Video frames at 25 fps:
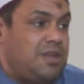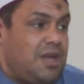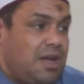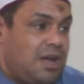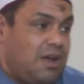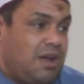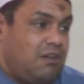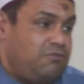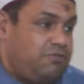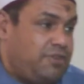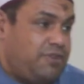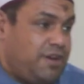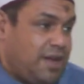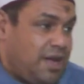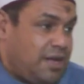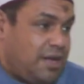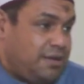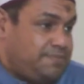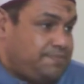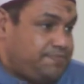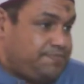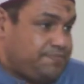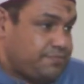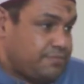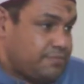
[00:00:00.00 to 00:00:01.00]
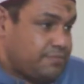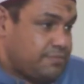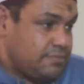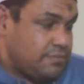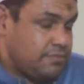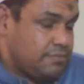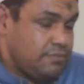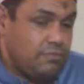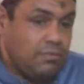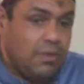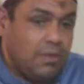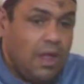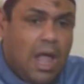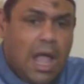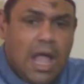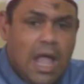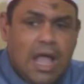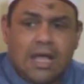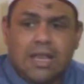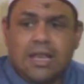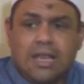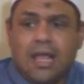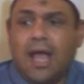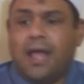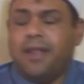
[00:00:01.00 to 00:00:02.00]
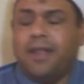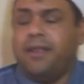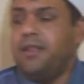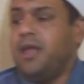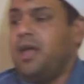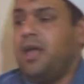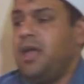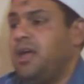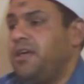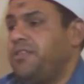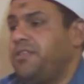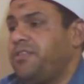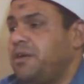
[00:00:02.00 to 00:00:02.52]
كم فرعا لأنها